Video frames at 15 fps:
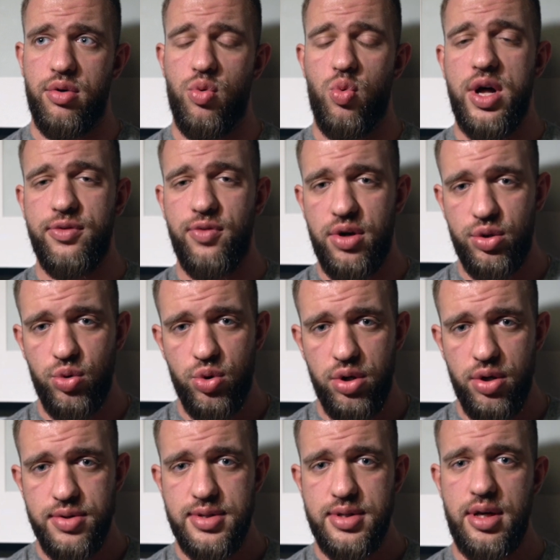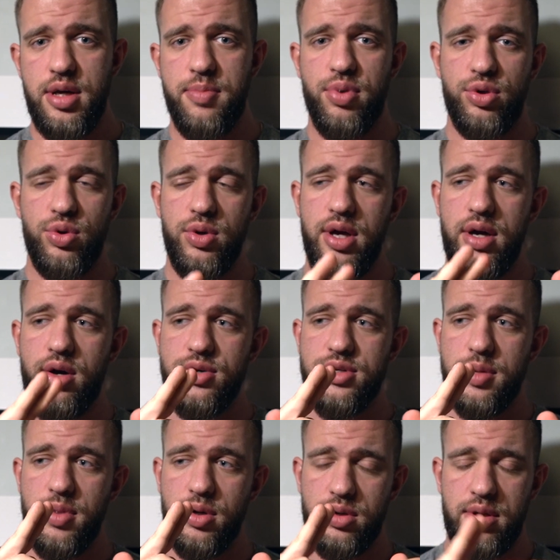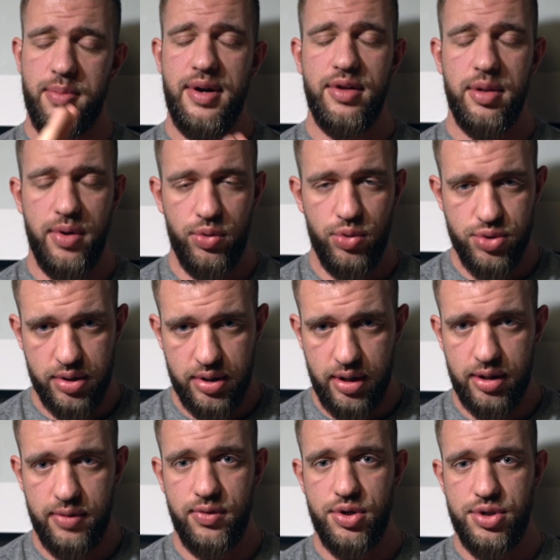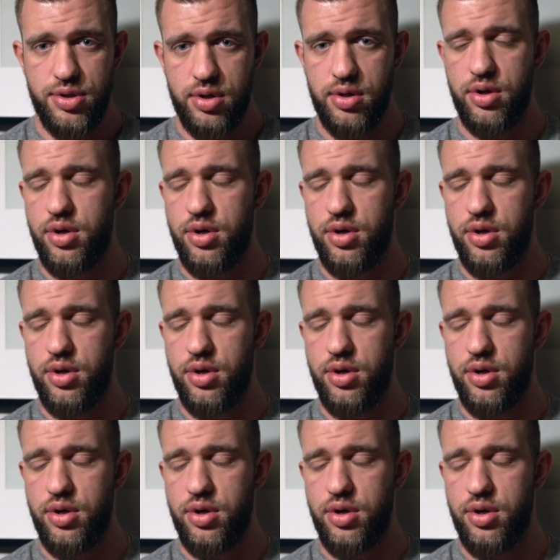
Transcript: łatwo redukujące i po drugie osoby, które naprawdę mają dużo tej aktywności